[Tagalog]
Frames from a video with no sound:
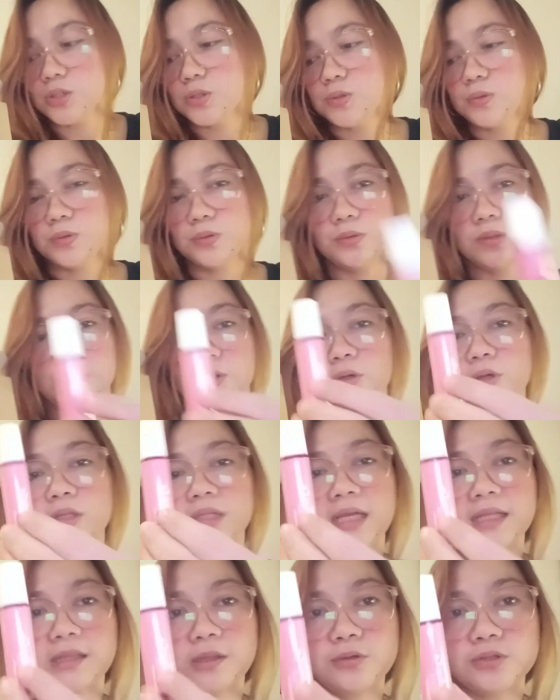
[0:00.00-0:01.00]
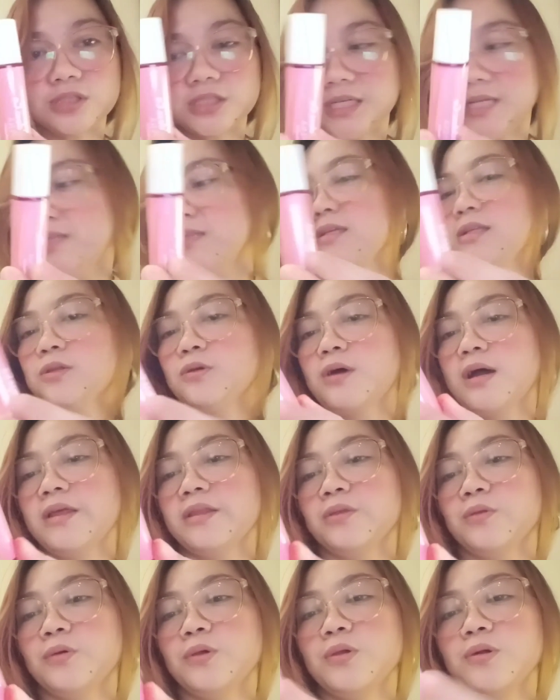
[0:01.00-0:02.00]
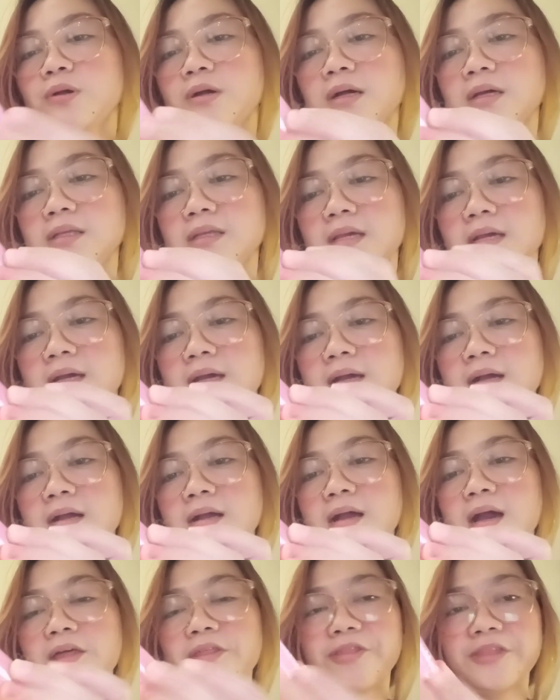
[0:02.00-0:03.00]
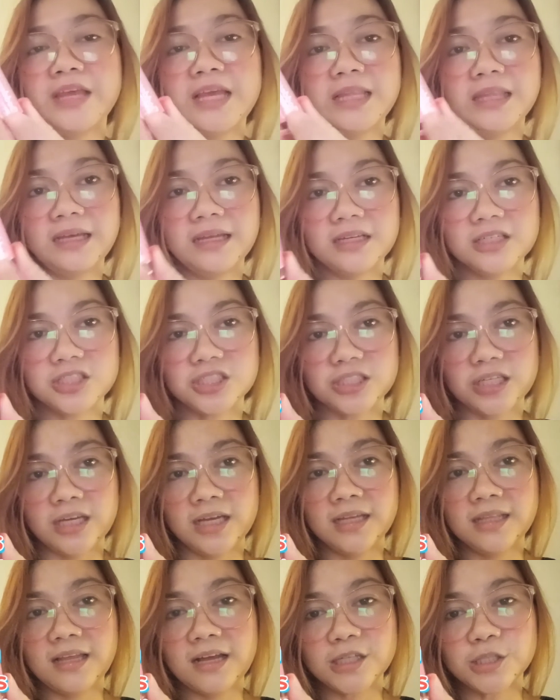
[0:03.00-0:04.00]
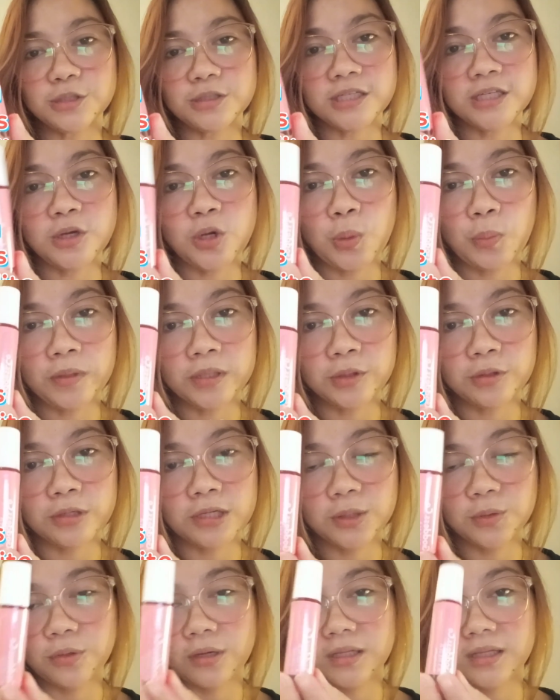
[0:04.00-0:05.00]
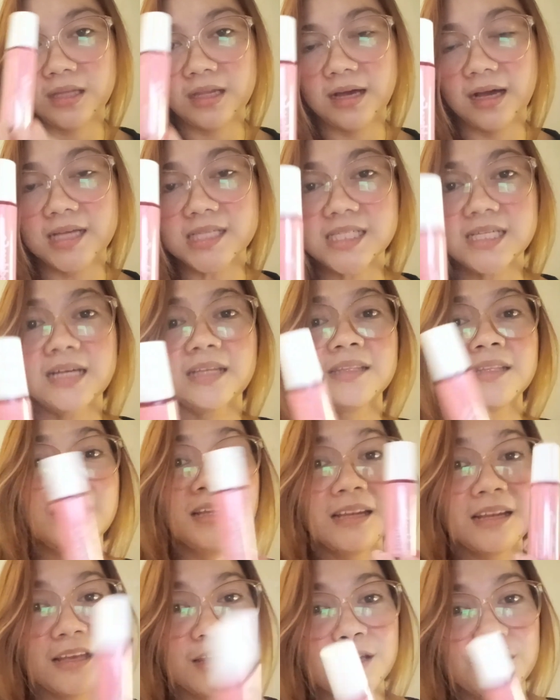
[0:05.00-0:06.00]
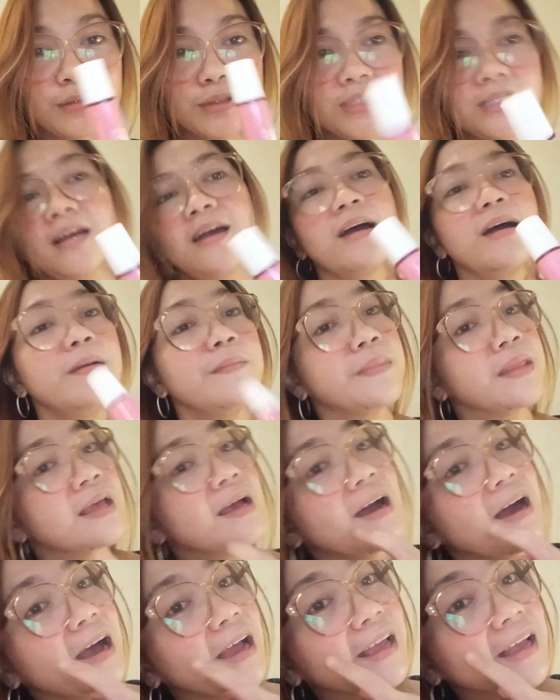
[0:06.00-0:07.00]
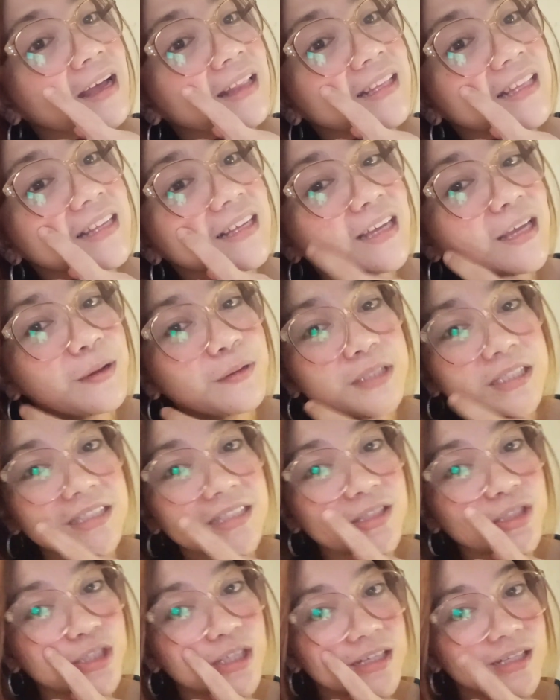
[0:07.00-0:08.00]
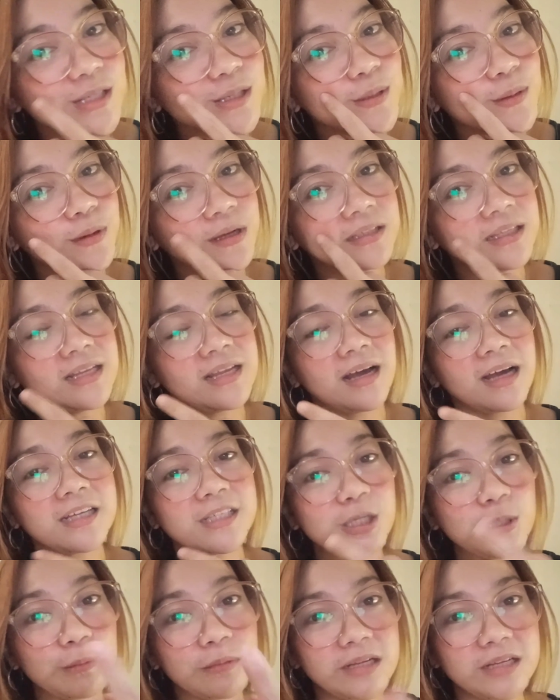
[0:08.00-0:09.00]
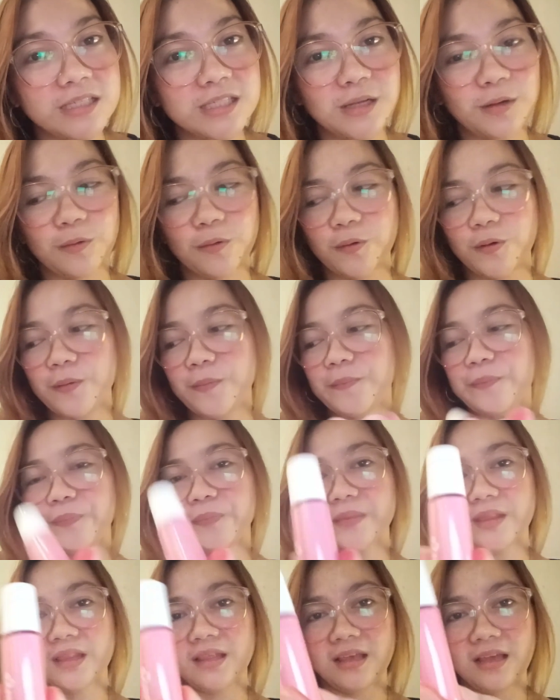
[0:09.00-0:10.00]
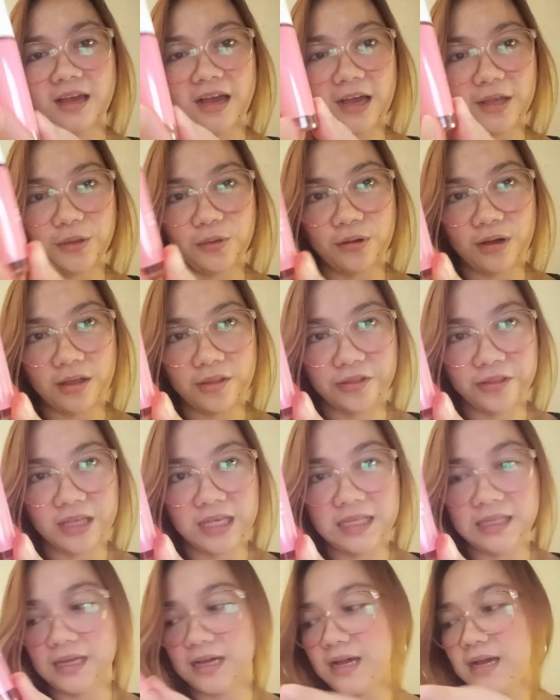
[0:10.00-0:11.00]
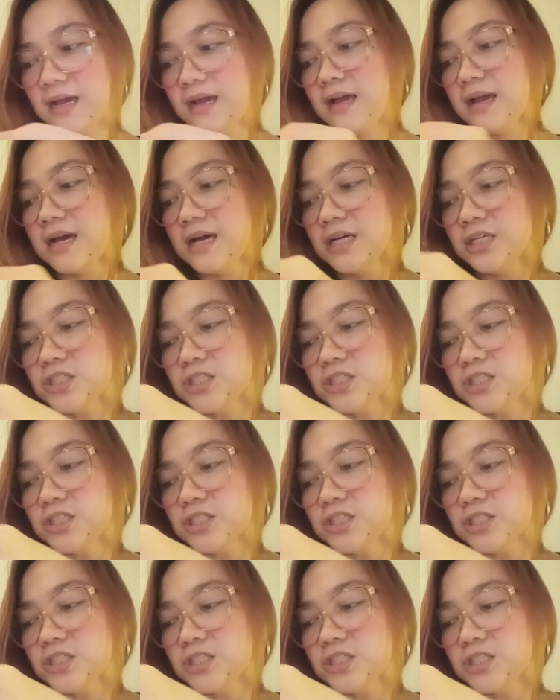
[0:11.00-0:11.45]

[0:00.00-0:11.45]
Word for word: So, ito yung tatlong shade na to. Ito yung kanyang Athena na shade. Actually, na-open ko na to kanina kasi nga trinay ko siya. Ayan, nilagay ko siya sa checks ko kanina kasi umalis ako. Itong Athena.